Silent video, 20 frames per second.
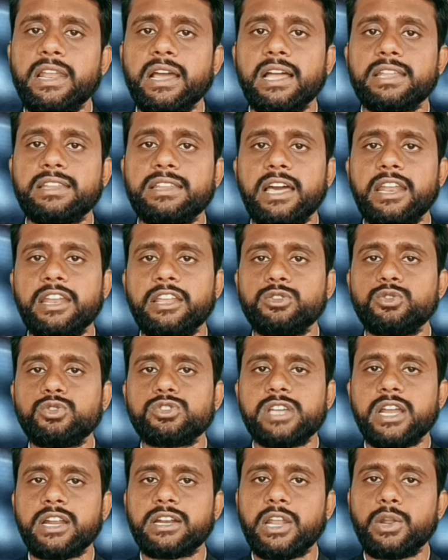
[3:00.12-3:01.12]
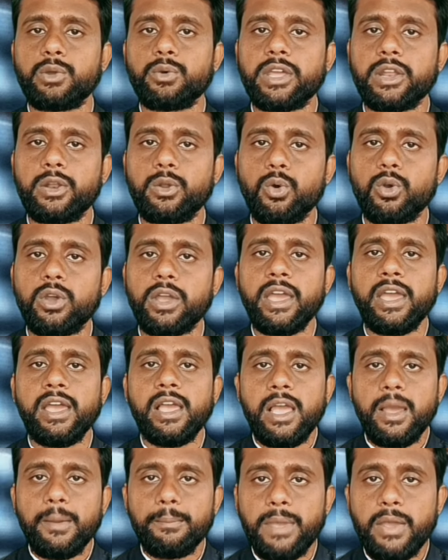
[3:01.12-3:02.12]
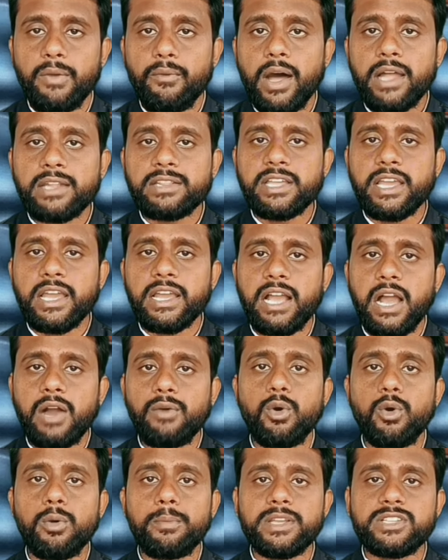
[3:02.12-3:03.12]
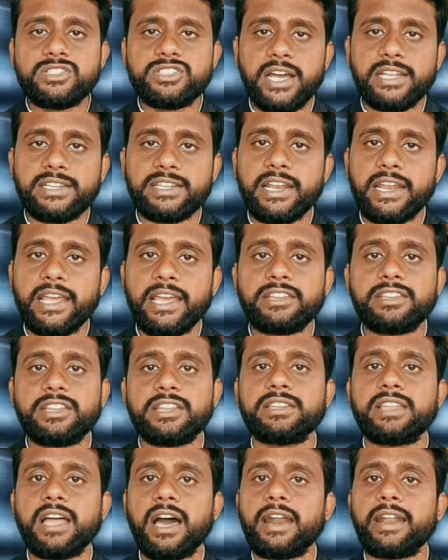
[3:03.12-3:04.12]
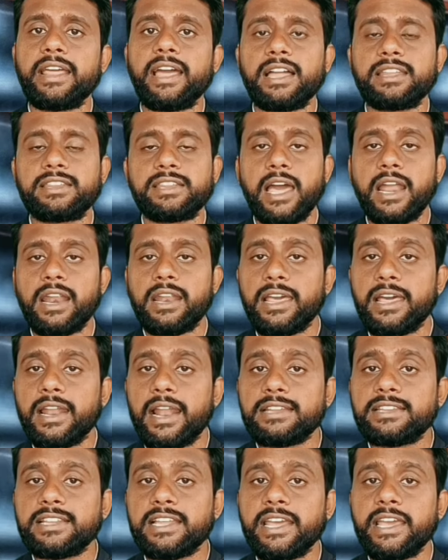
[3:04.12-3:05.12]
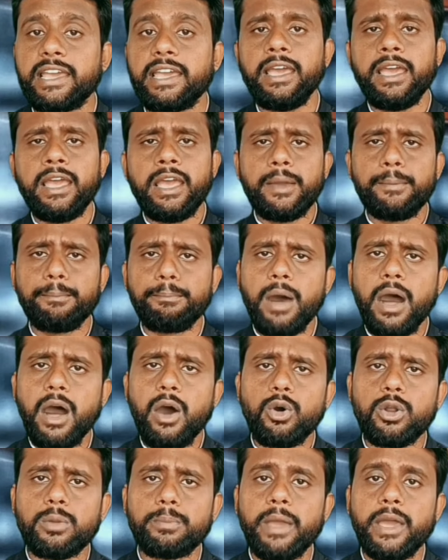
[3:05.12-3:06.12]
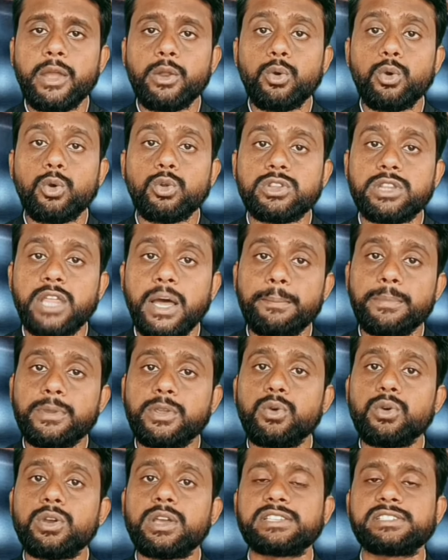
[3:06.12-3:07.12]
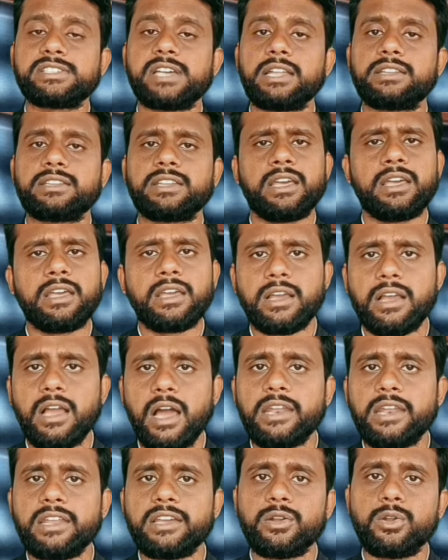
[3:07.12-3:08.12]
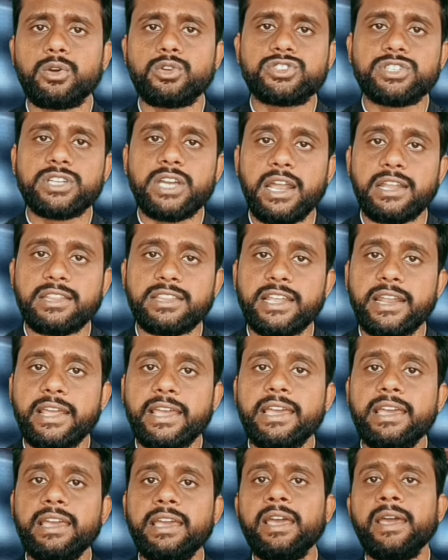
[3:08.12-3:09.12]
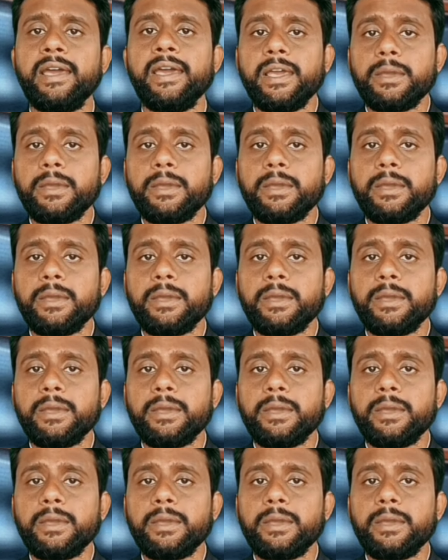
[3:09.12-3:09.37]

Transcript: पहले लगातार हिंदू संगठनों के लोग मेवात के गांवों में जाते रहे दिन दहाड़े हथियार लहराते रहे माँ और बहनों को धमकियों के साथ गाली गलौज करते रहे